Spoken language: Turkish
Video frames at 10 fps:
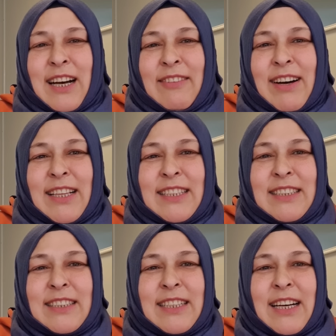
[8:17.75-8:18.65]

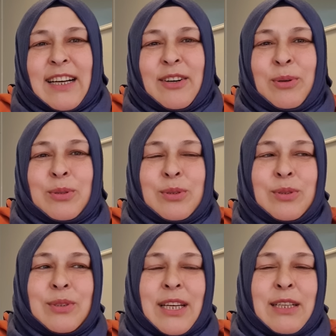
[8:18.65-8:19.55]
Havaalanında
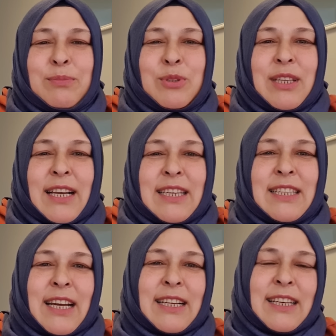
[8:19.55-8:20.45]
olsun hani buradan
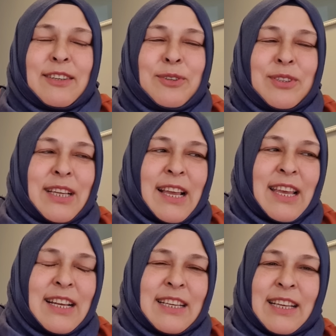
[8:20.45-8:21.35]
giderken, oradan
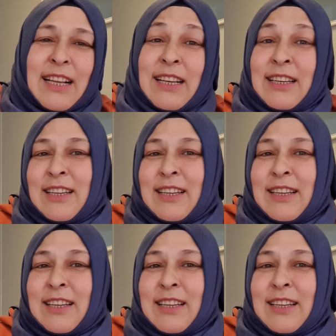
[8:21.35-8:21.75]
gelirken